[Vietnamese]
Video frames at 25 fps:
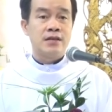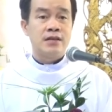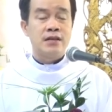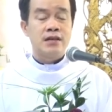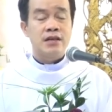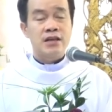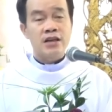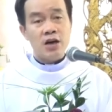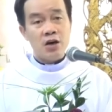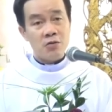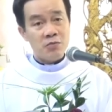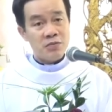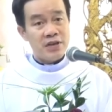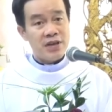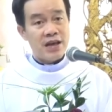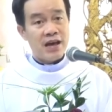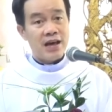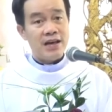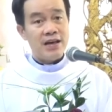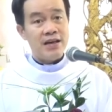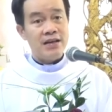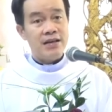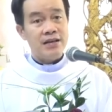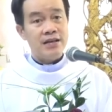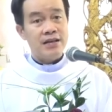Không
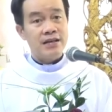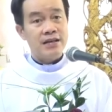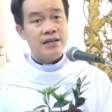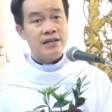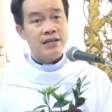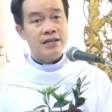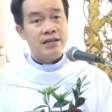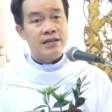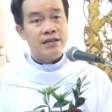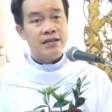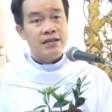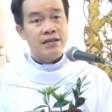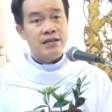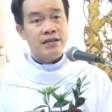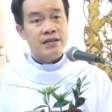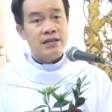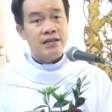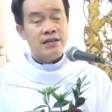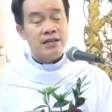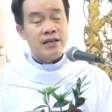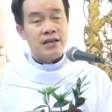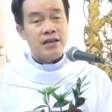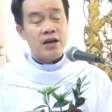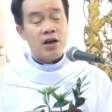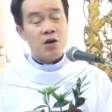vậy,
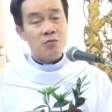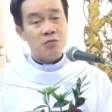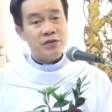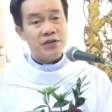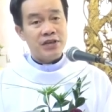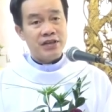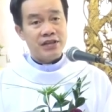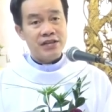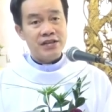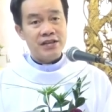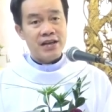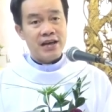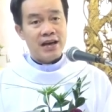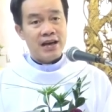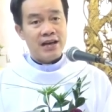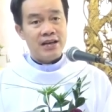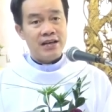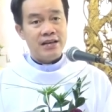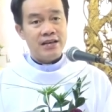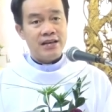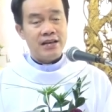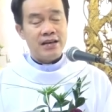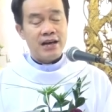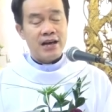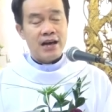không những
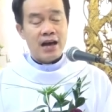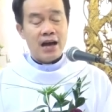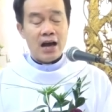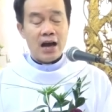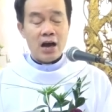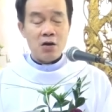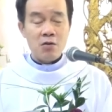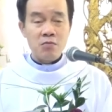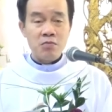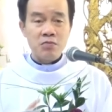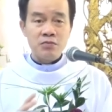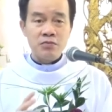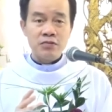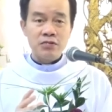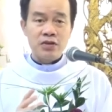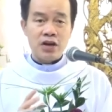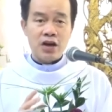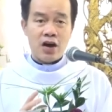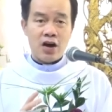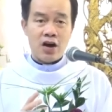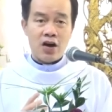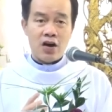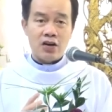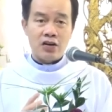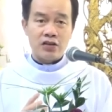vậy, ông
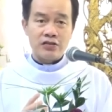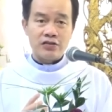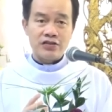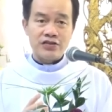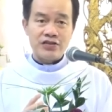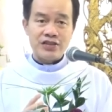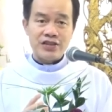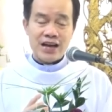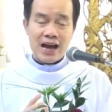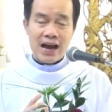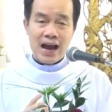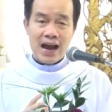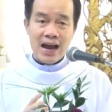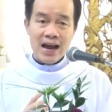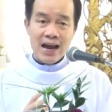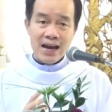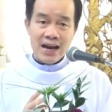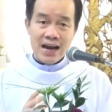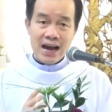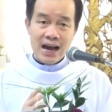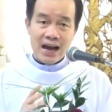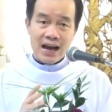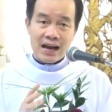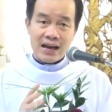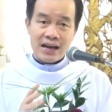còn trả
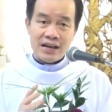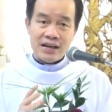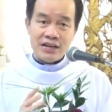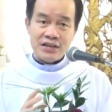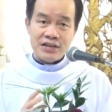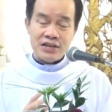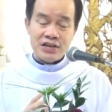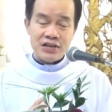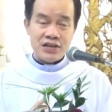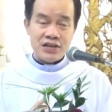lại cho